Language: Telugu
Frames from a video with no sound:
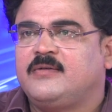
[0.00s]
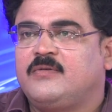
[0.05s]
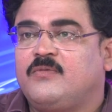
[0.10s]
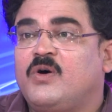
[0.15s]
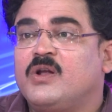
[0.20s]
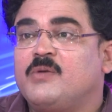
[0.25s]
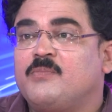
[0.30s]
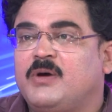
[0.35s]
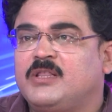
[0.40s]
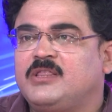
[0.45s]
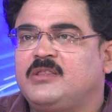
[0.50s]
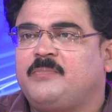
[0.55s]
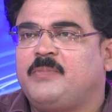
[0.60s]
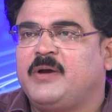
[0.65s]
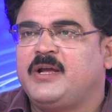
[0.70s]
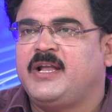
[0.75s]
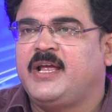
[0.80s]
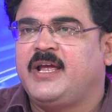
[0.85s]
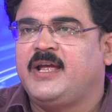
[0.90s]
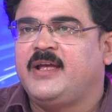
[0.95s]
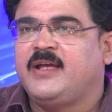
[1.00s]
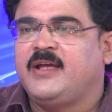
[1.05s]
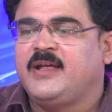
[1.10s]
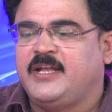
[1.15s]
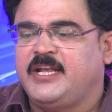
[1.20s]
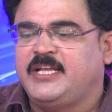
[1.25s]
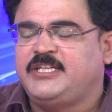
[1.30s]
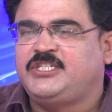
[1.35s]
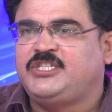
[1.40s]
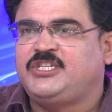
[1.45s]
వన్ మంత్ పైనే
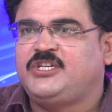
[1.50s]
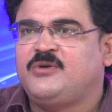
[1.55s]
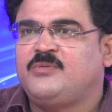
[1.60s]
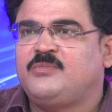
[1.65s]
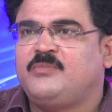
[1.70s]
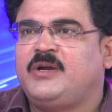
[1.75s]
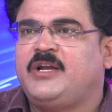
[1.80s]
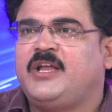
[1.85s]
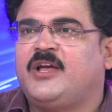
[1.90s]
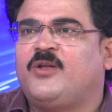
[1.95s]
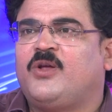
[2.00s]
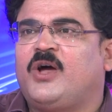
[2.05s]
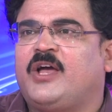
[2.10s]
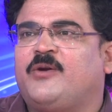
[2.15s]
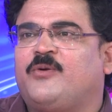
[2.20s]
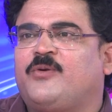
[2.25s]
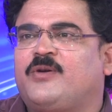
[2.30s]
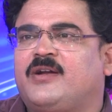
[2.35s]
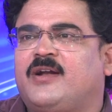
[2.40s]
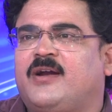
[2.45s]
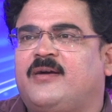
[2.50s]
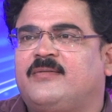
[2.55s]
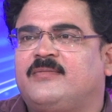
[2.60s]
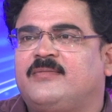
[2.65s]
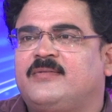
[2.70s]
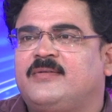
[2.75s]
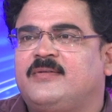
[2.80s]
నిత్యం మీడియాలో ఆయన ఉంటున్నాడు